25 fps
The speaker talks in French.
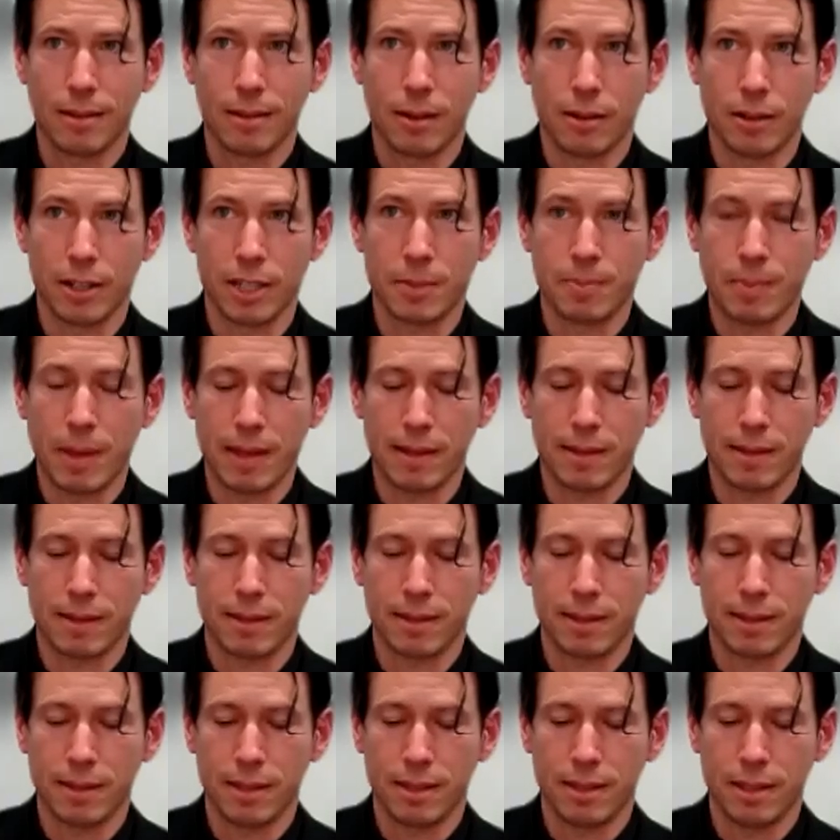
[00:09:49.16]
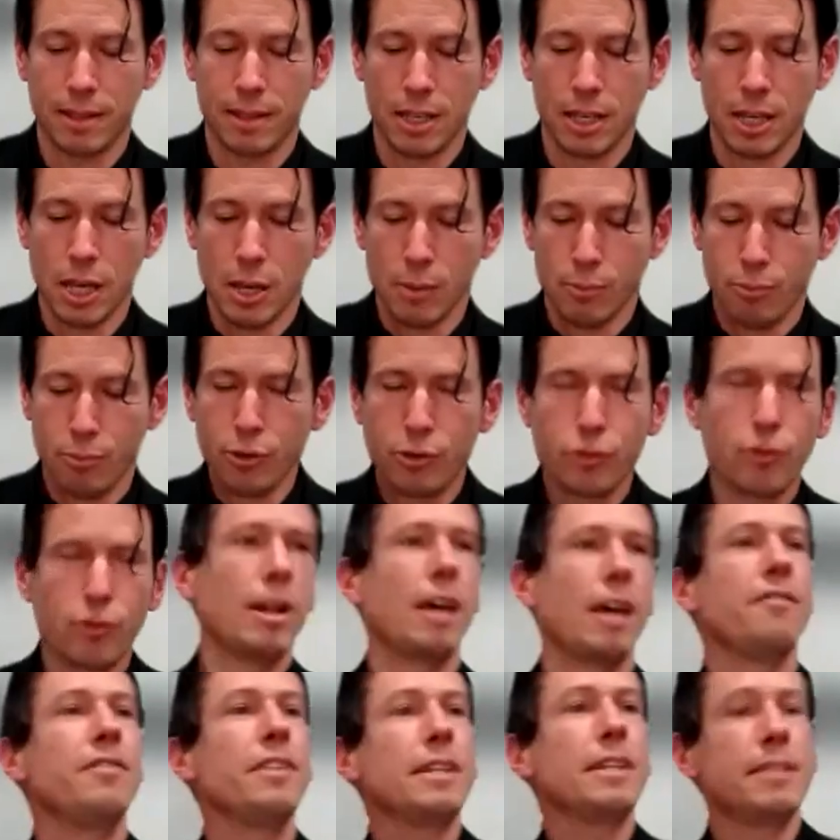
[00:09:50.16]
en l'espèce, puisque
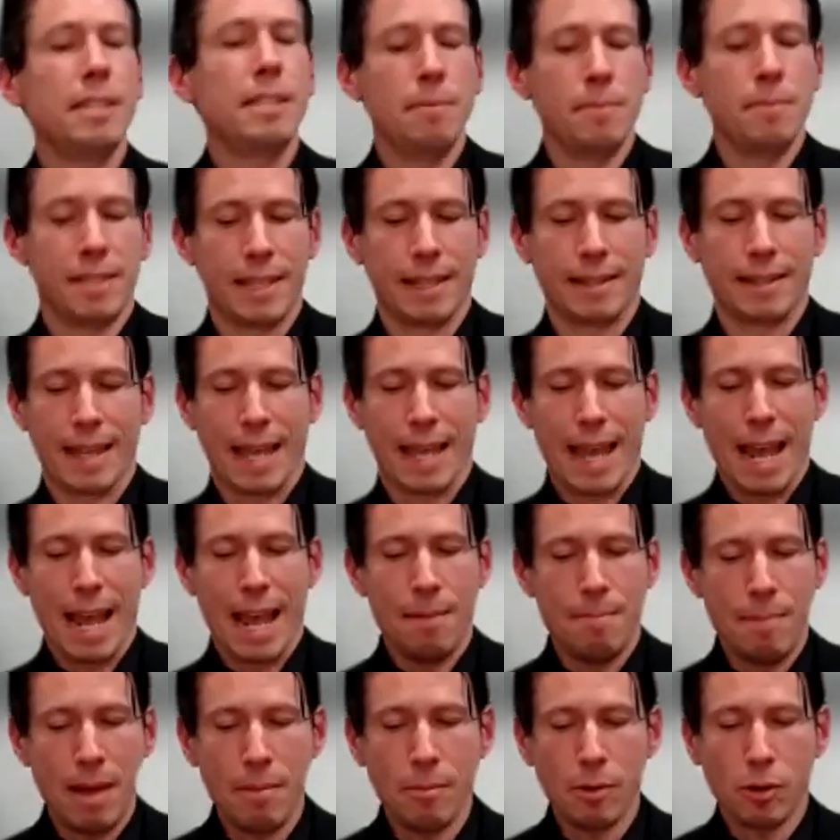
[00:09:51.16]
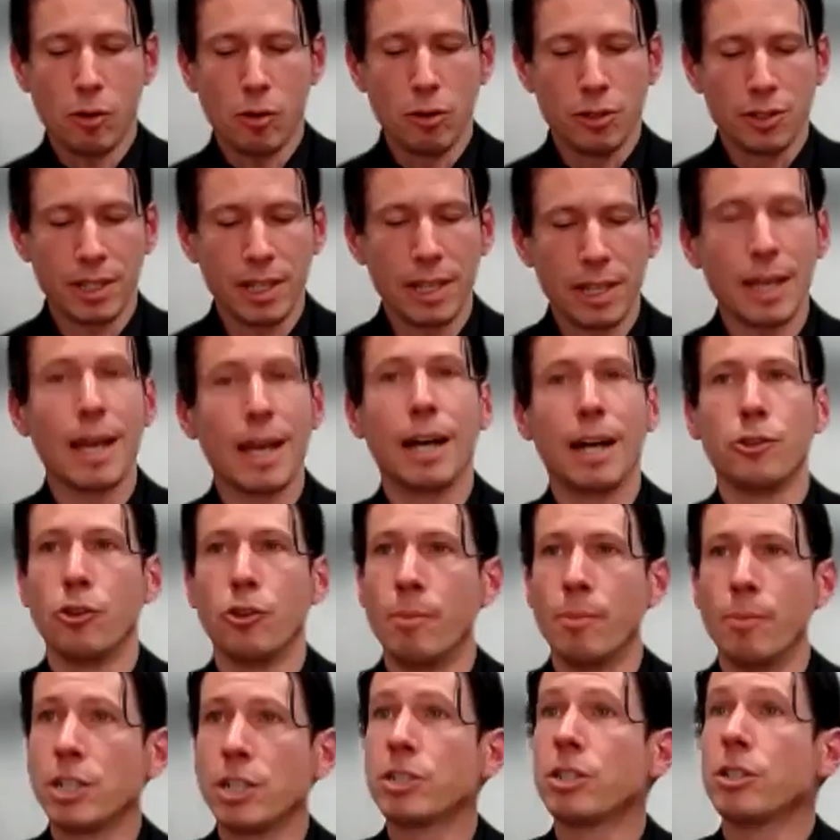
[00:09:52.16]
la victime s'est elle-même causé un
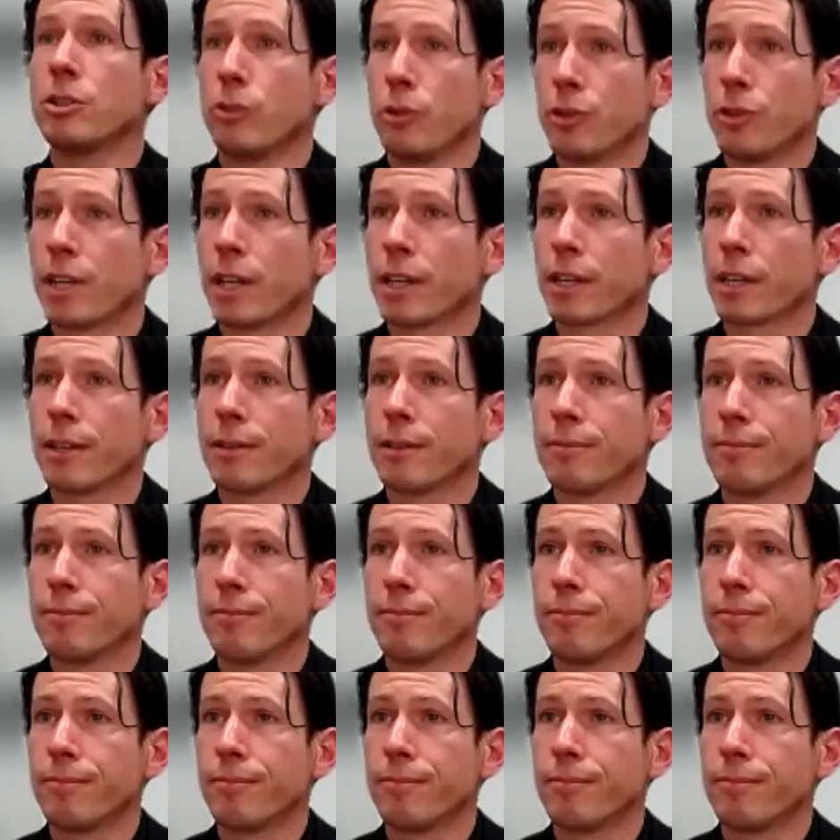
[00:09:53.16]
dommage de 5.